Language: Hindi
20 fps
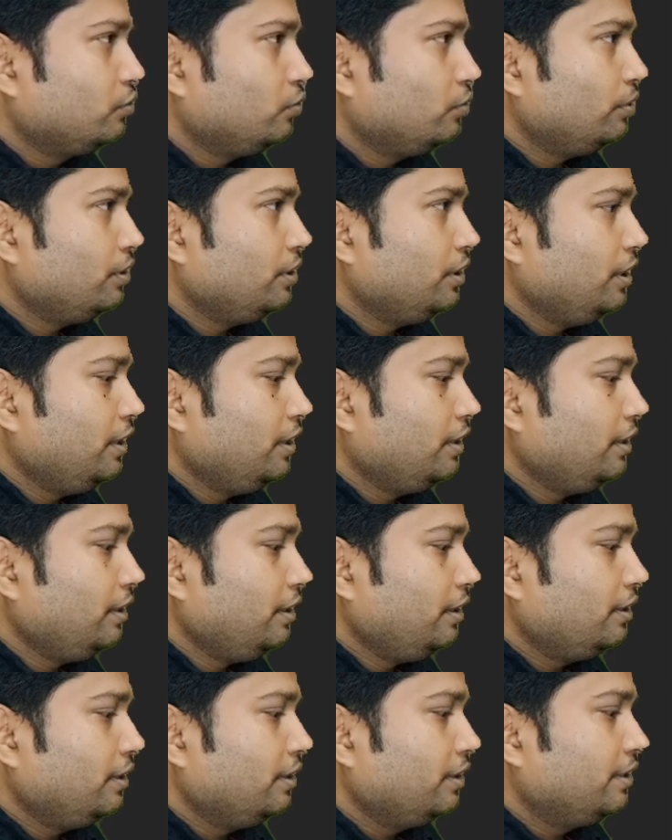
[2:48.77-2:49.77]
तो
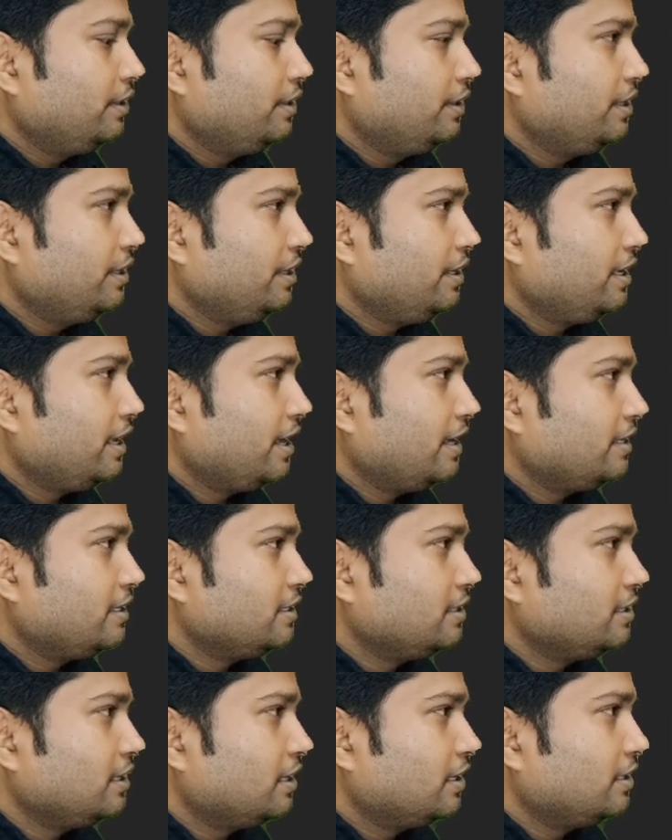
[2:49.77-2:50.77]
ये ठीक है
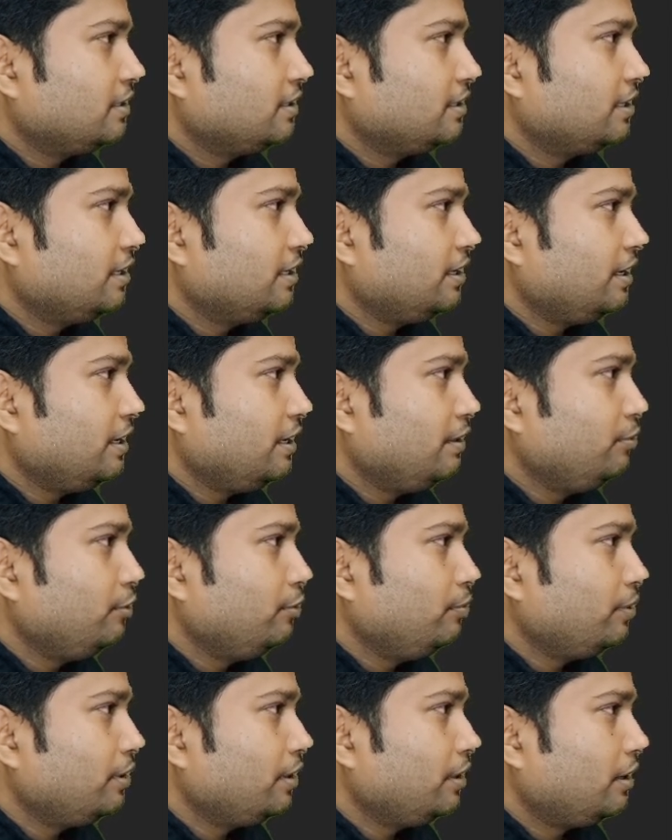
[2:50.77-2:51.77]
कि गलत है ये
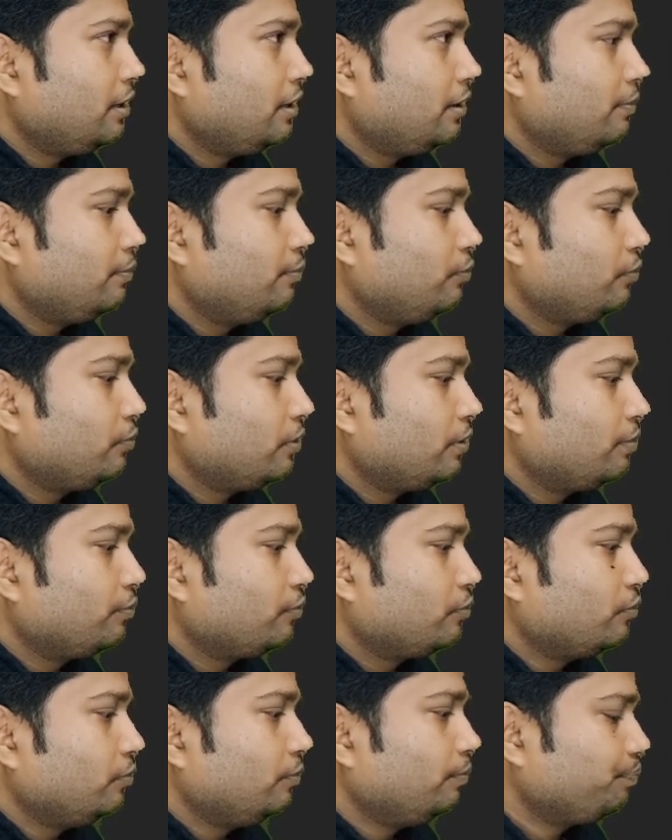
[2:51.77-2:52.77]
भी मैं अब
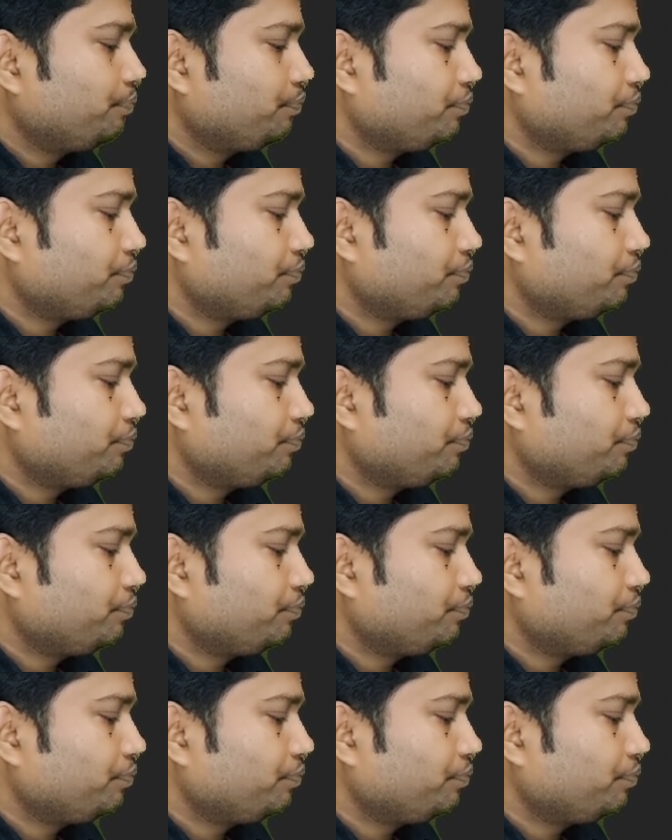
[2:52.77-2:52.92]
आपको